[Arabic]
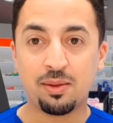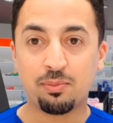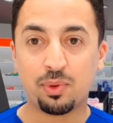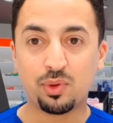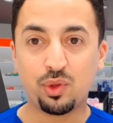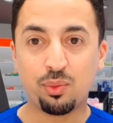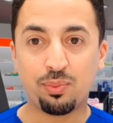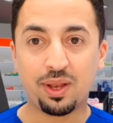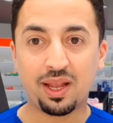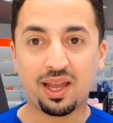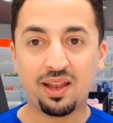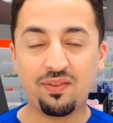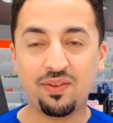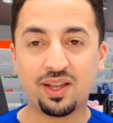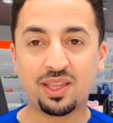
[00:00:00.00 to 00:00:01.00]
مكتوب
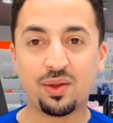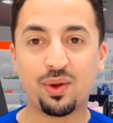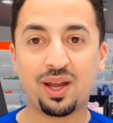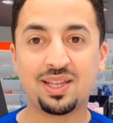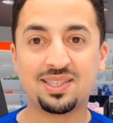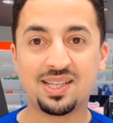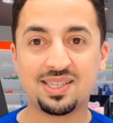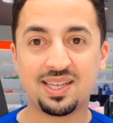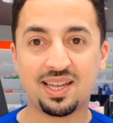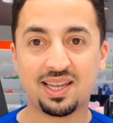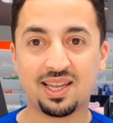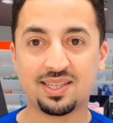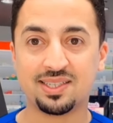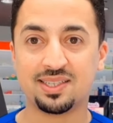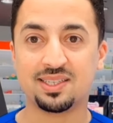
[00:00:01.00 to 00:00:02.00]
بالخلف يحتوي على
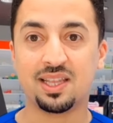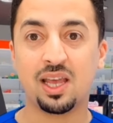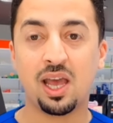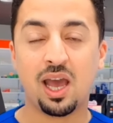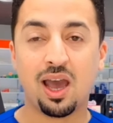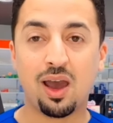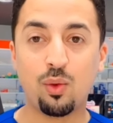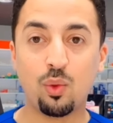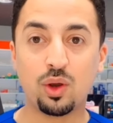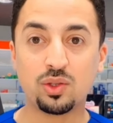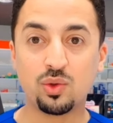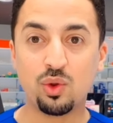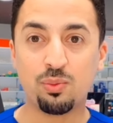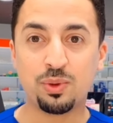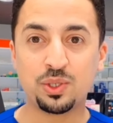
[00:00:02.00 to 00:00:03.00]
سلسليك اسيد او
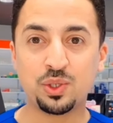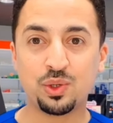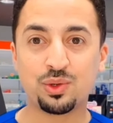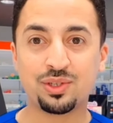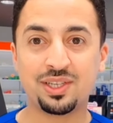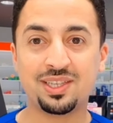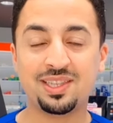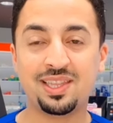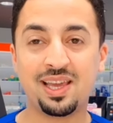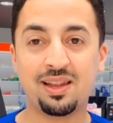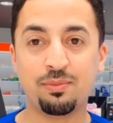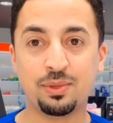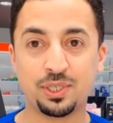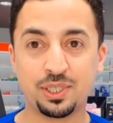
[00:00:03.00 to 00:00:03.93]
غسول مشهور جدا من